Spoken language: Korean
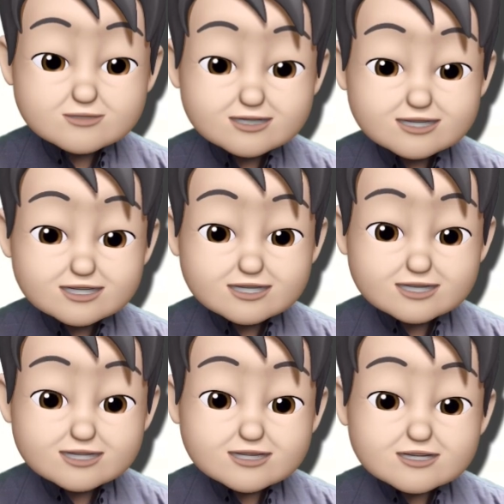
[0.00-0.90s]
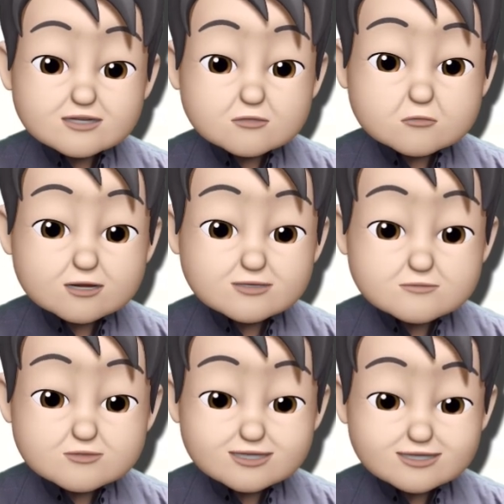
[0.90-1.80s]
했다? when
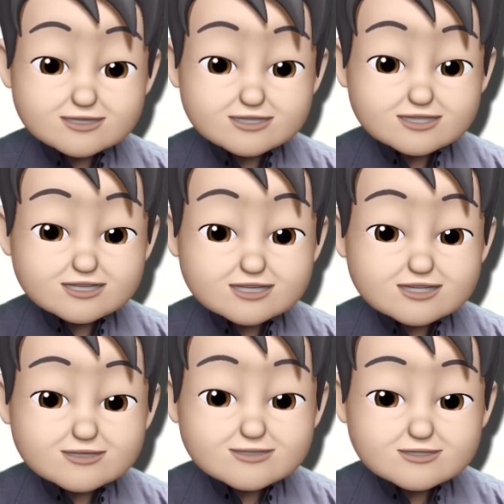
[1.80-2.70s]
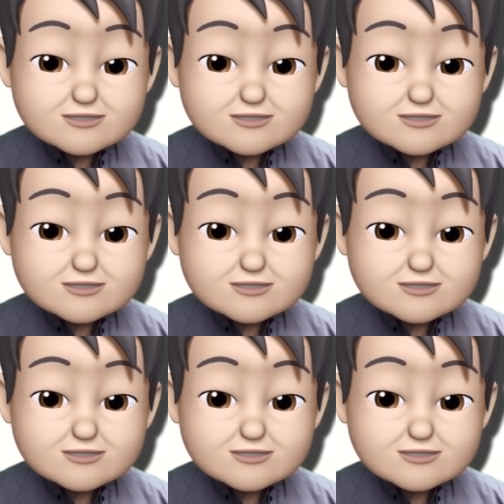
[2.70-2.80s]
placed in the ear.